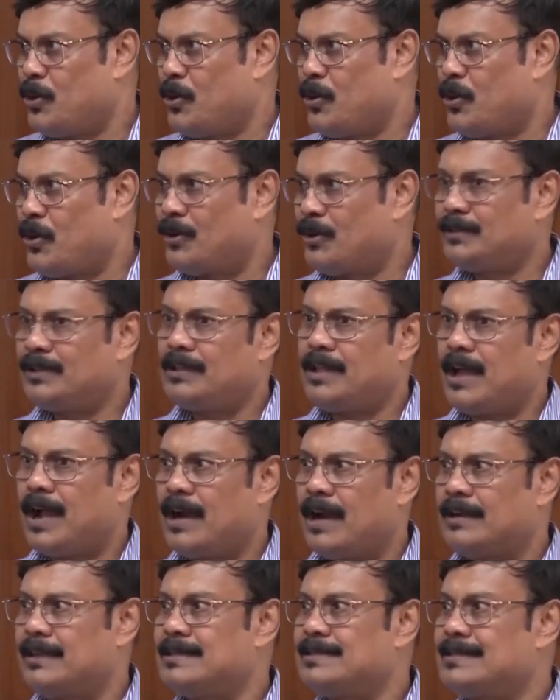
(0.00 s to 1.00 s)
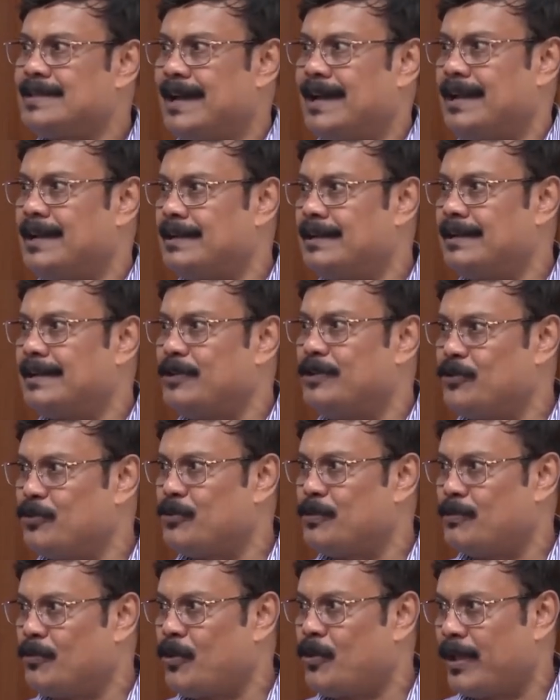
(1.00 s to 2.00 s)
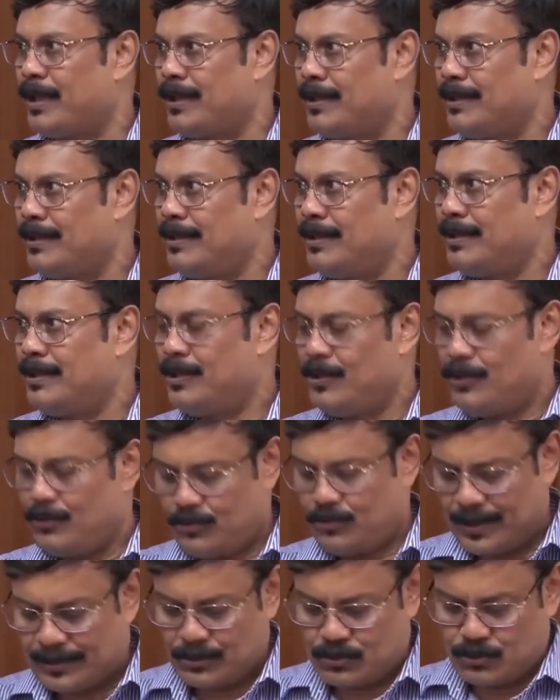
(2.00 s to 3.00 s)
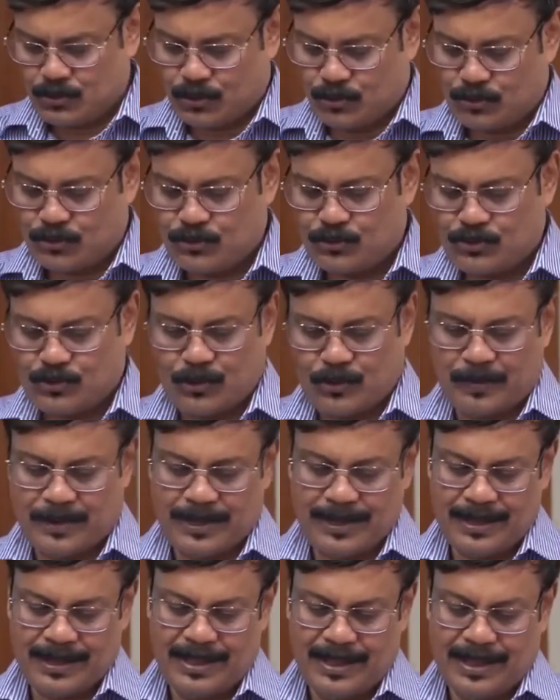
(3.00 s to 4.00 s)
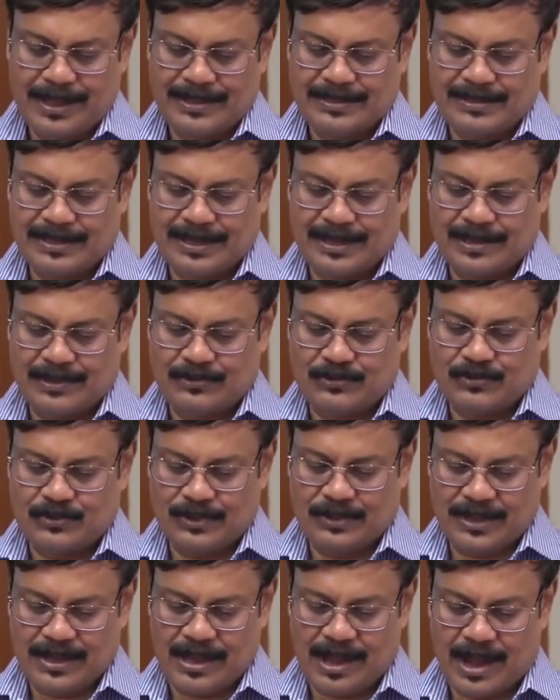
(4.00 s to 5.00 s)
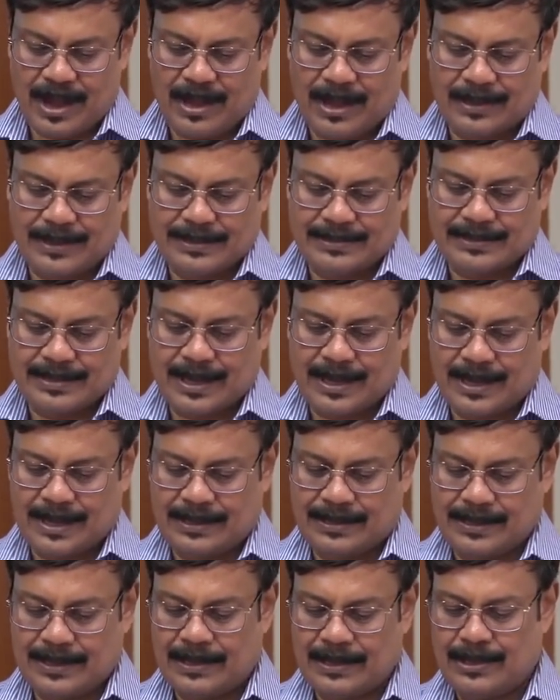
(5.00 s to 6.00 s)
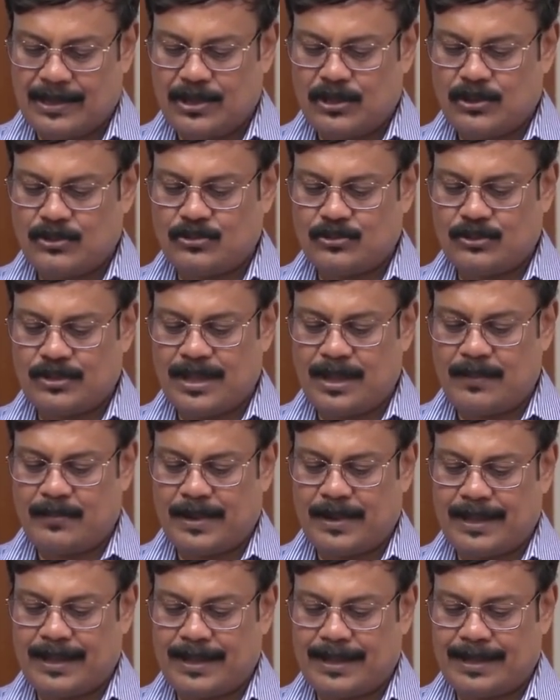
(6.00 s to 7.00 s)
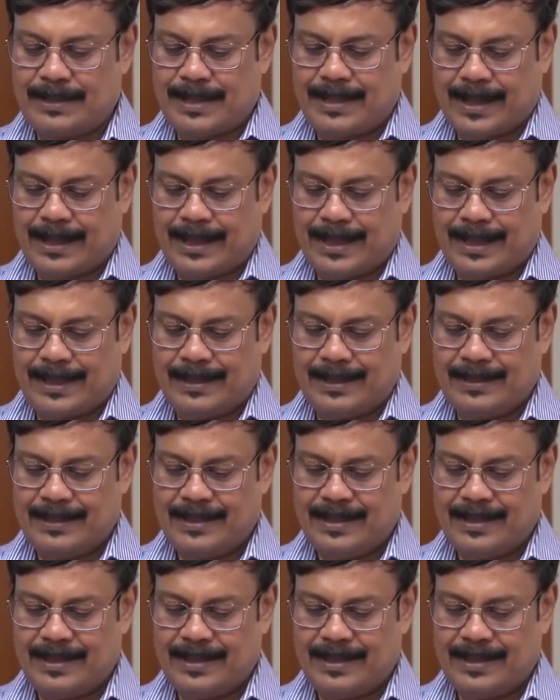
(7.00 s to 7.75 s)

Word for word: অর্থাৎ হার্টের চেহারাটা কিরকম হয় তো একটা ছোট্ট ছবি যে যদি হার্টের চেহারাটা যদি আমরা এখানে দেখাই